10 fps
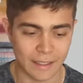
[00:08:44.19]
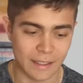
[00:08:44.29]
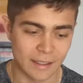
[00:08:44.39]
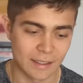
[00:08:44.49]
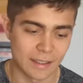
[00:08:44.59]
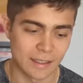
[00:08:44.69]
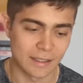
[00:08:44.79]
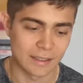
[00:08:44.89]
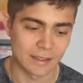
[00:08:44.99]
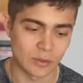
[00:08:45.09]
Et
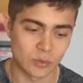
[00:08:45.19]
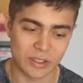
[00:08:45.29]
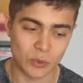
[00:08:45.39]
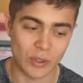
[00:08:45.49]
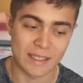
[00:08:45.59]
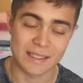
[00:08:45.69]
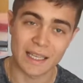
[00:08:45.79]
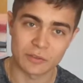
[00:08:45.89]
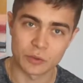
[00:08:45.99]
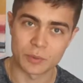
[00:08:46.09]
nous étions
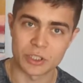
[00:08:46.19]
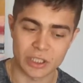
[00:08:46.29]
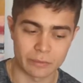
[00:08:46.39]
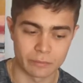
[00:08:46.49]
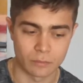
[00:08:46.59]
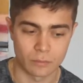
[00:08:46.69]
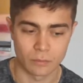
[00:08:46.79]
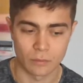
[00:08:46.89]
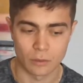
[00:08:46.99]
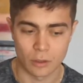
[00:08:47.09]
esclaves du péché.
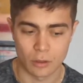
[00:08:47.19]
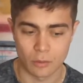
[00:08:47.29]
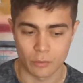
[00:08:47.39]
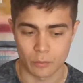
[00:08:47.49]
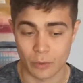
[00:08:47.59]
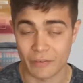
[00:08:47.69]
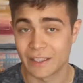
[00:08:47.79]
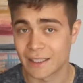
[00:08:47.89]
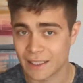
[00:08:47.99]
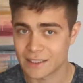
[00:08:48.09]
Mais
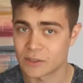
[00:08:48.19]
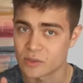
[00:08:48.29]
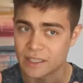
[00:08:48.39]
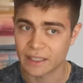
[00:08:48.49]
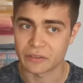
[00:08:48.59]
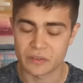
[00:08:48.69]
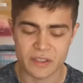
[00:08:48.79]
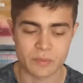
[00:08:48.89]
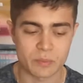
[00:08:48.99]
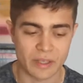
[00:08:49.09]
avec Christ, avec son
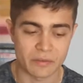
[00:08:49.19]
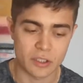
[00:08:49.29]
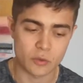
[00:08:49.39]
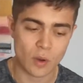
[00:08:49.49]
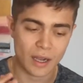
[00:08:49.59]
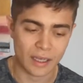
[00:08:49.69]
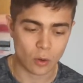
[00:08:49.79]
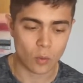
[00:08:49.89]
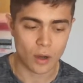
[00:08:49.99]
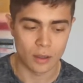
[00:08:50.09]
sacrifice, sa victoire à
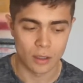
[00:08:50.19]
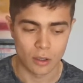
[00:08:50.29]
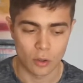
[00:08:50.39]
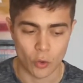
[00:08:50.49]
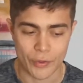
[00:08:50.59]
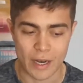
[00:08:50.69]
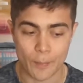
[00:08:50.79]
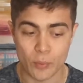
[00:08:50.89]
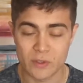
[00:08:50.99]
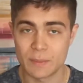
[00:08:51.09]
la croix, on
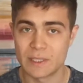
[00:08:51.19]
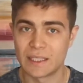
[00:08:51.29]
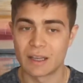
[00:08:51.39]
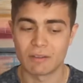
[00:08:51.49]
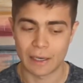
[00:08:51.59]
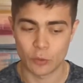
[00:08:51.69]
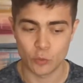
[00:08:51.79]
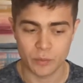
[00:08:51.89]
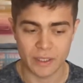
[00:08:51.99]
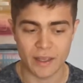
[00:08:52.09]
a la possibilité d'avoir la
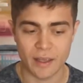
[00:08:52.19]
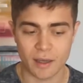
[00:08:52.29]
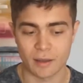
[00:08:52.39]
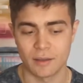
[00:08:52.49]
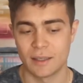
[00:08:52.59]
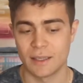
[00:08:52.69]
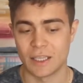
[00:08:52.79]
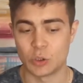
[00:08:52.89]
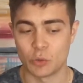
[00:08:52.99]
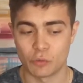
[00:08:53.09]
lumière,
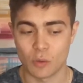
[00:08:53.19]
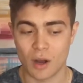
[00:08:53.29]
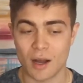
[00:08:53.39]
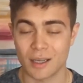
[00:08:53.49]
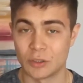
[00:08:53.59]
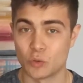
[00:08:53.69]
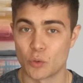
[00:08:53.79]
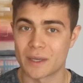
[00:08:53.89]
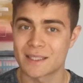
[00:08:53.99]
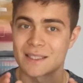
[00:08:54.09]
et de voir et
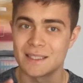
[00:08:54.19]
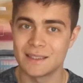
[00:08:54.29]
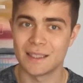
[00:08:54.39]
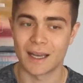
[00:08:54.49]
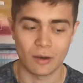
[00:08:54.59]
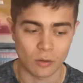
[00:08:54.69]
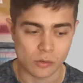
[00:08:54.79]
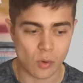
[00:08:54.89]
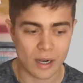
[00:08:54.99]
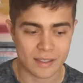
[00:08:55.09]
de ne pas céder à
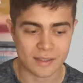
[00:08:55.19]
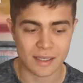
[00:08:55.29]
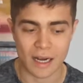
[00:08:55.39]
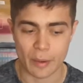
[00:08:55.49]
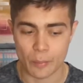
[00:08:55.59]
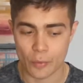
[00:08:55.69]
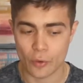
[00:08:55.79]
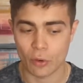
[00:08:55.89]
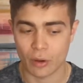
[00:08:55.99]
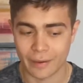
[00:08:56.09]
l'angoisse, à la
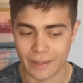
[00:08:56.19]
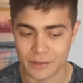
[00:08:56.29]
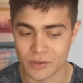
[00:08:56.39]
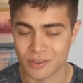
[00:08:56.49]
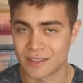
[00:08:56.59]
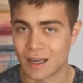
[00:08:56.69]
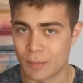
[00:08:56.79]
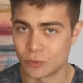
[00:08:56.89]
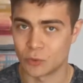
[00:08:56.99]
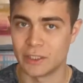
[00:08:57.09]
peur et à se
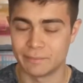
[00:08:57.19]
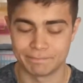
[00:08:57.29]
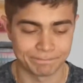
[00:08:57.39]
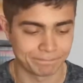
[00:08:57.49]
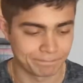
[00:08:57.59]
sentir abandonné.